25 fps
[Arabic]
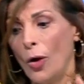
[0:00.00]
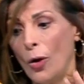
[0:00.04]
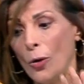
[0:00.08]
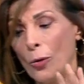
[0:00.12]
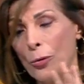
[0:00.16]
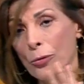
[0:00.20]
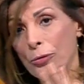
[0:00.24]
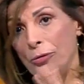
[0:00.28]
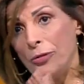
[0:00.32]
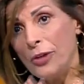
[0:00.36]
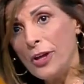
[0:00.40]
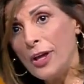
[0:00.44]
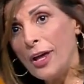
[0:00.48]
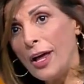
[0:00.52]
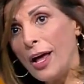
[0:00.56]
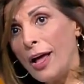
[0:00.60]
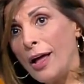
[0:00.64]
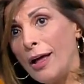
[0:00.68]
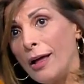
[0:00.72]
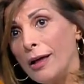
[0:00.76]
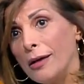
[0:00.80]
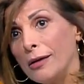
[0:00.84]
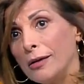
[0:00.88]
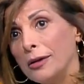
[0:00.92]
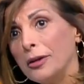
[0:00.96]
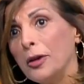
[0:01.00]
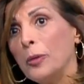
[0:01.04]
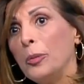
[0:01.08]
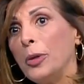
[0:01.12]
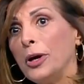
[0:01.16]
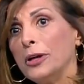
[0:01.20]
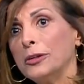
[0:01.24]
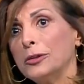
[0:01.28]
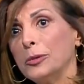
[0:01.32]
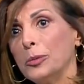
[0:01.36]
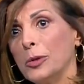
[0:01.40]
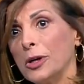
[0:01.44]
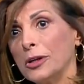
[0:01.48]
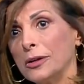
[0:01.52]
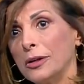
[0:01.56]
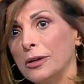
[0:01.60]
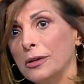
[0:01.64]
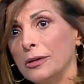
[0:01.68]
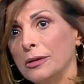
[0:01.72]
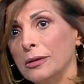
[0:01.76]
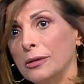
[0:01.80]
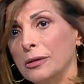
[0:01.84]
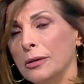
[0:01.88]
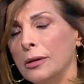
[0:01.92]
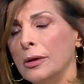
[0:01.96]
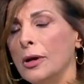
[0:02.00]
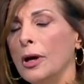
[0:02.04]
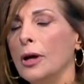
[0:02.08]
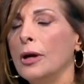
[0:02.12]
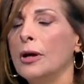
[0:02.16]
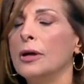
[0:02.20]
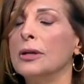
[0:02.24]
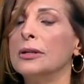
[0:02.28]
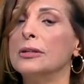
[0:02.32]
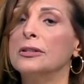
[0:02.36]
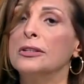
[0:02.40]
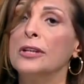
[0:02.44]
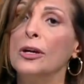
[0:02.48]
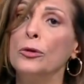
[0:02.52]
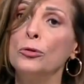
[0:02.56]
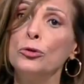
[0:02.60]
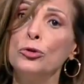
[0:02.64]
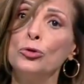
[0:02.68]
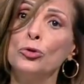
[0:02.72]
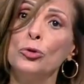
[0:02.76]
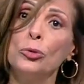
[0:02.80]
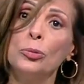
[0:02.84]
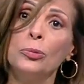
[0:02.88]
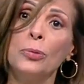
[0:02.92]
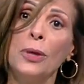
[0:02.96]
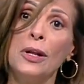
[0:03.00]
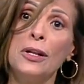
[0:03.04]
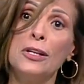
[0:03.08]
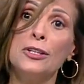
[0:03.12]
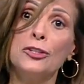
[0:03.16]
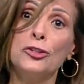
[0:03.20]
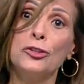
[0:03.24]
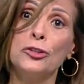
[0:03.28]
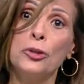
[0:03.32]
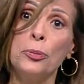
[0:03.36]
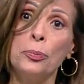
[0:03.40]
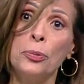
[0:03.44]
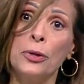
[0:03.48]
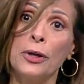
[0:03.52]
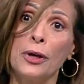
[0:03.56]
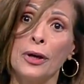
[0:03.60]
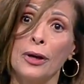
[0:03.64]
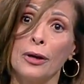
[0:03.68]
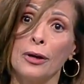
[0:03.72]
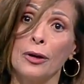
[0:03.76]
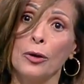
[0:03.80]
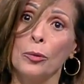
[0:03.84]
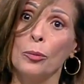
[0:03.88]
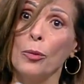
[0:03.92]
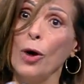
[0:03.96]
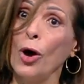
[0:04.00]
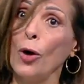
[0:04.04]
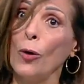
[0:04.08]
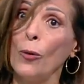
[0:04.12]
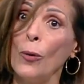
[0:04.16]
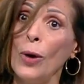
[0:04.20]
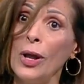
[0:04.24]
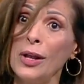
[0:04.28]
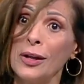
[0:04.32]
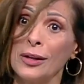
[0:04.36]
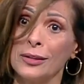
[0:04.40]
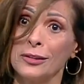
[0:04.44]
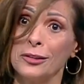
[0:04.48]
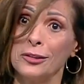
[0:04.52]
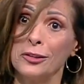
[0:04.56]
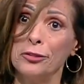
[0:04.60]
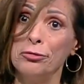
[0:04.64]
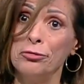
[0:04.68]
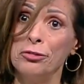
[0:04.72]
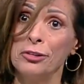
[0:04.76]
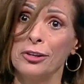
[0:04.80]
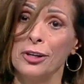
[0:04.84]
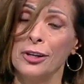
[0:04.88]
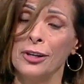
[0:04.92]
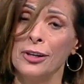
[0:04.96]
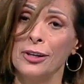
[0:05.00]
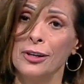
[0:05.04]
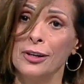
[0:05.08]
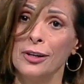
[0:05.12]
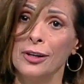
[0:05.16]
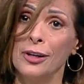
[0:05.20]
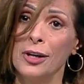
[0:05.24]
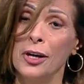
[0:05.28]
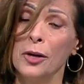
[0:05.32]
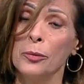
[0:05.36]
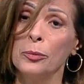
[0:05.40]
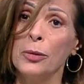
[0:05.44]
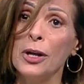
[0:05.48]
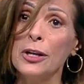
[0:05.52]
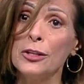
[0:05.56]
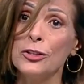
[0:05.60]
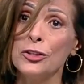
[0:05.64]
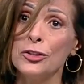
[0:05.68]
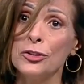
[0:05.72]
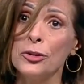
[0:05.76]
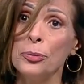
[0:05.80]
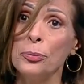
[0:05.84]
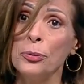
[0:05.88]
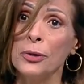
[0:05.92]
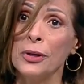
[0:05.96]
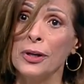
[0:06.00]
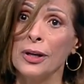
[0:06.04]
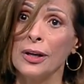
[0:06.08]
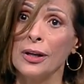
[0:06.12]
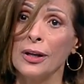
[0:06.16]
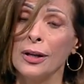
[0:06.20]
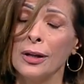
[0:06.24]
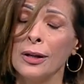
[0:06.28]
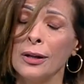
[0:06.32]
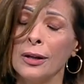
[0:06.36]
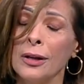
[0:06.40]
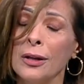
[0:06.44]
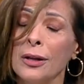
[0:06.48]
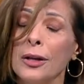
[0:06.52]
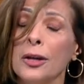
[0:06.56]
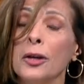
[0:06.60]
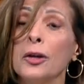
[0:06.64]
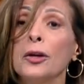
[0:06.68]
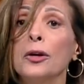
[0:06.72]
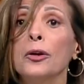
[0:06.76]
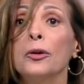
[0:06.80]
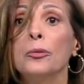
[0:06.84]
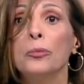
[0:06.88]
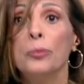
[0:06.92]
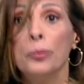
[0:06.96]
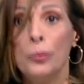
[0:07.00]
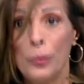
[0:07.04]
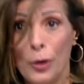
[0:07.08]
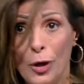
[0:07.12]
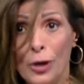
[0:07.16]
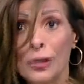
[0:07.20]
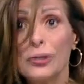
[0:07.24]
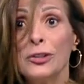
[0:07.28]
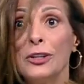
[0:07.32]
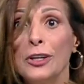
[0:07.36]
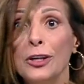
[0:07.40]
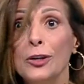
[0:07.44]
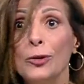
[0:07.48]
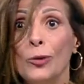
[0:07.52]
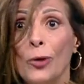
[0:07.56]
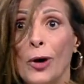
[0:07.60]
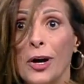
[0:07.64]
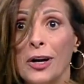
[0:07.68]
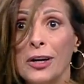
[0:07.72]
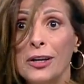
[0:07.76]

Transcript: وفيها نبعه مي زوجته ببلش تبكي مع ولد طفل بلش تبكي بحط ايده على